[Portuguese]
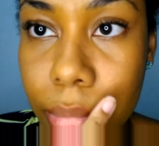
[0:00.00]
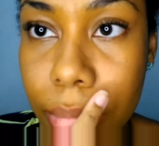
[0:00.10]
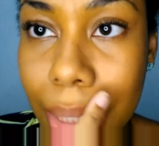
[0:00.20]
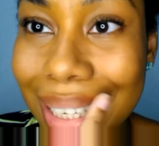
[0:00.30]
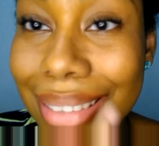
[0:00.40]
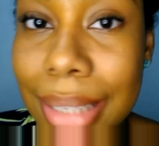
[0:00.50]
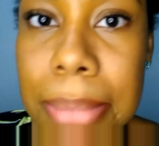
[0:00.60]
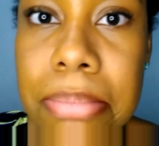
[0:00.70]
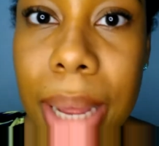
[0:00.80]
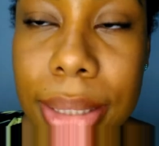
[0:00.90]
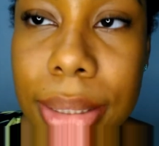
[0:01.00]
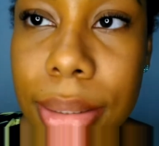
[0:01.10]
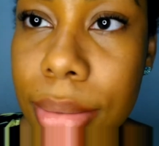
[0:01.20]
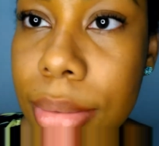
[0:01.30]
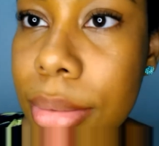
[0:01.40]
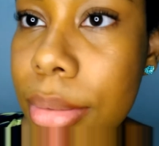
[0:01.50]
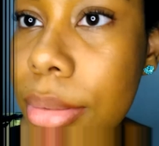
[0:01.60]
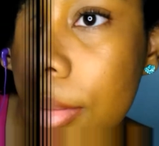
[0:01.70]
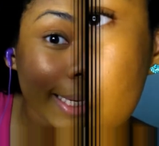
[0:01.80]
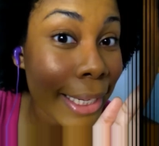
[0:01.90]
Ainda tem base
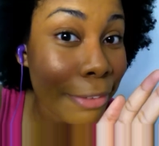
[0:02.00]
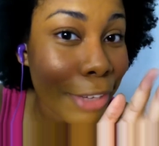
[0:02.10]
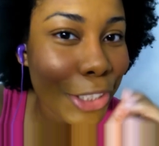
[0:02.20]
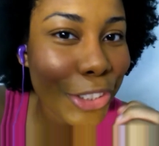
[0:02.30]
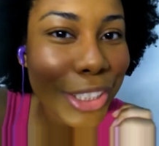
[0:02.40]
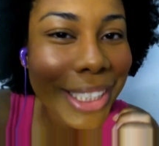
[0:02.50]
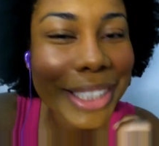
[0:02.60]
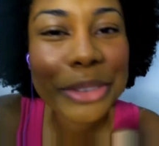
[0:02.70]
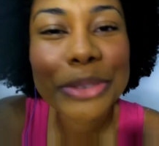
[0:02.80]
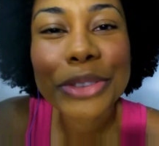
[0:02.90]
invadindo aqui o